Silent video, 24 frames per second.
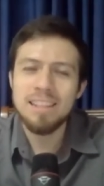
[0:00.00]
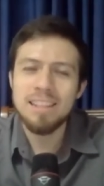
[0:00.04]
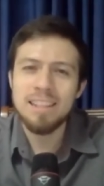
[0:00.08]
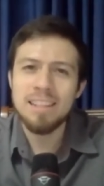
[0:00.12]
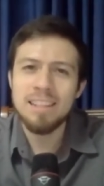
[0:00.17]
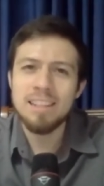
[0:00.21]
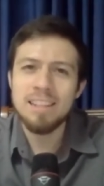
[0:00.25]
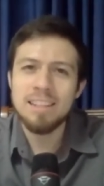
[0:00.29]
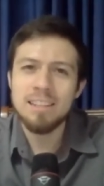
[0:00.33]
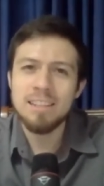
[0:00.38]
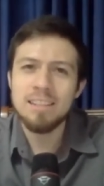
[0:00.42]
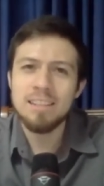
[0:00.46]

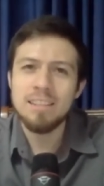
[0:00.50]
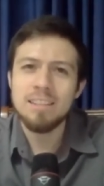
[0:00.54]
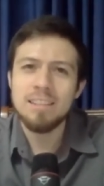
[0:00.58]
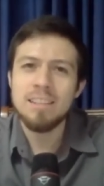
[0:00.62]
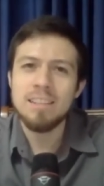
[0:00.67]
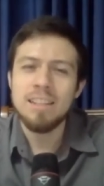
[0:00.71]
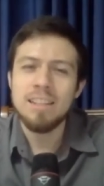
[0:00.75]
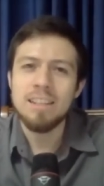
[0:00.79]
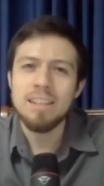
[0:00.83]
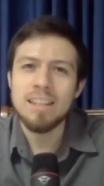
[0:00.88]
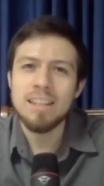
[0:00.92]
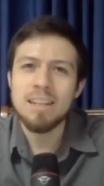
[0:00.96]
era
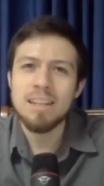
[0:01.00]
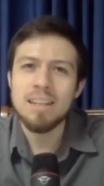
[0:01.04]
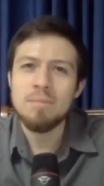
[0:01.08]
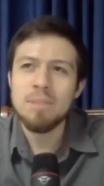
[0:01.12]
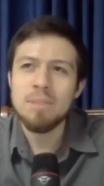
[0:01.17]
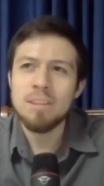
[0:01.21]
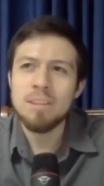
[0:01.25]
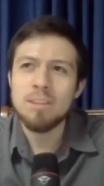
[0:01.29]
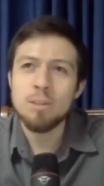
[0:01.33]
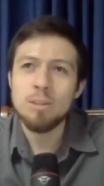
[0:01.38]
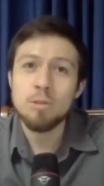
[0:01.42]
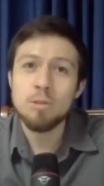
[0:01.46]

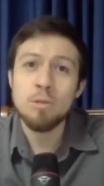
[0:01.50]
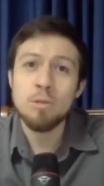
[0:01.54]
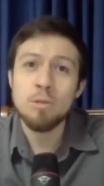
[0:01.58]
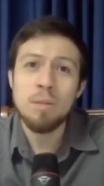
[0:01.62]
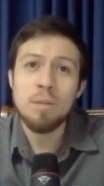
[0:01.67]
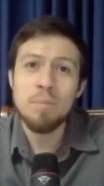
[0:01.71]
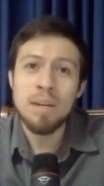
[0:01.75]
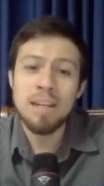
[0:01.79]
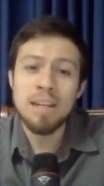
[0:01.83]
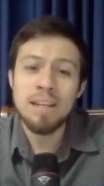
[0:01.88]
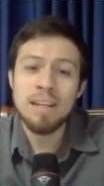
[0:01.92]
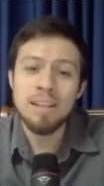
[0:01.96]
realmente su
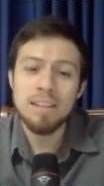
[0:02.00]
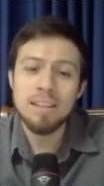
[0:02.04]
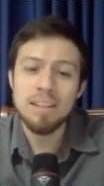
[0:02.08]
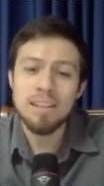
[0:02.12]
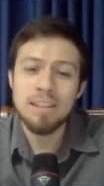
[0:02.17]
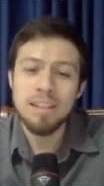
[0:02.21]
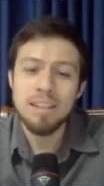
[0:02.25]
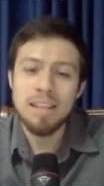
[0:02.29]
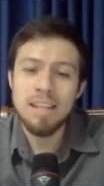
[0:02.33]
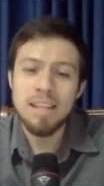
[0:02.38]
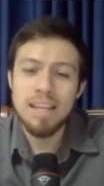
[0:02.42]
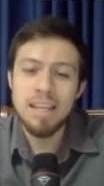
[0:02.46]
hermana
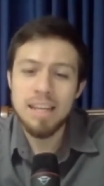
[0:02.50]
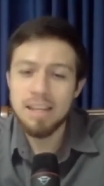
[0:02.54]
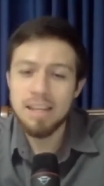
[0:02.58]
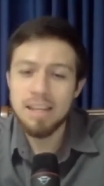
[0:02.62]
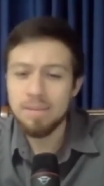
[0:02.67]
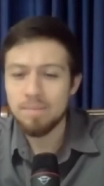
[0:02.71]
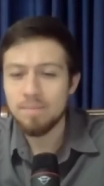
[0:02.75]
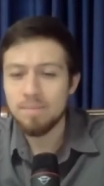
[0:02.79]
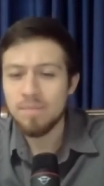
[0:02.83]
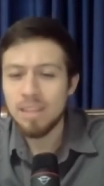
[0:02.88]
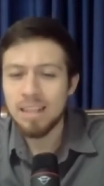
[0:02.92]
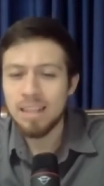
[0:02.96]
Lea,
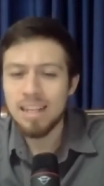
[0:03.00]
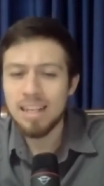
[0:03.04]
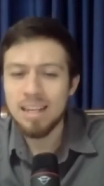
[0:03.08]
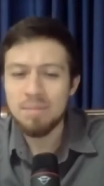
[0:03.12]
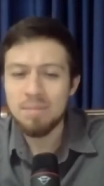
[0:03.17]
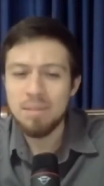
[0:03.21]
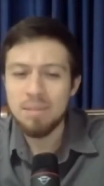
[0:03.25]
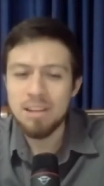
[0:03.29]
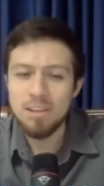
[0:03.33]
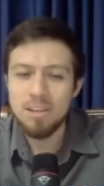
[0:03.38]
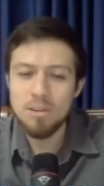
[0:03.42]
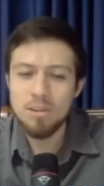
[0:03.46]
la
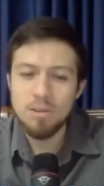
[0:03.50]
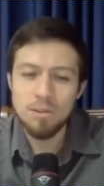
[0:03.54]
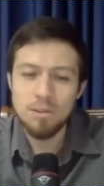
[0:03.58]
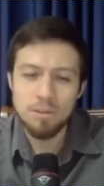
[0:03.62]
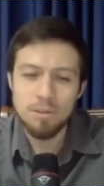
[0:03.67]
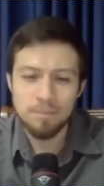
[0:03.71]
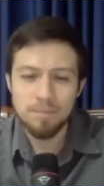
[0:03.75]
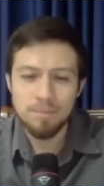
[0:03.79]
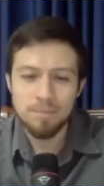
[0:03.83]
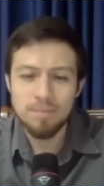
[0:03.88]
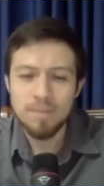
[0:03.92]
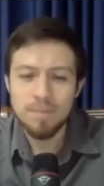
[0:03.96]
mayor.